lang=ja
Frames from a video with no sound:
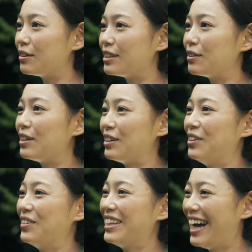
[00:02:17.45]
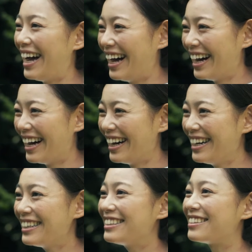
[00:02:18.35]
寄り添えるような
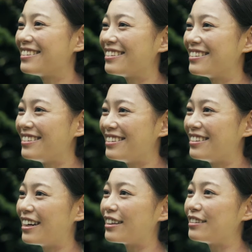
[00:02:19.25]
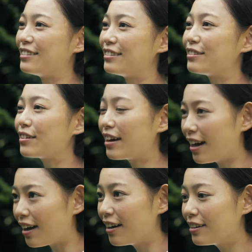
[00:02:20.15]
ちょっとそういう役と
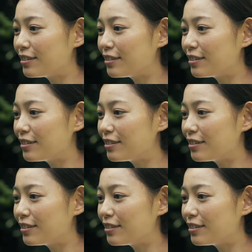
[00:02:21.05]
か、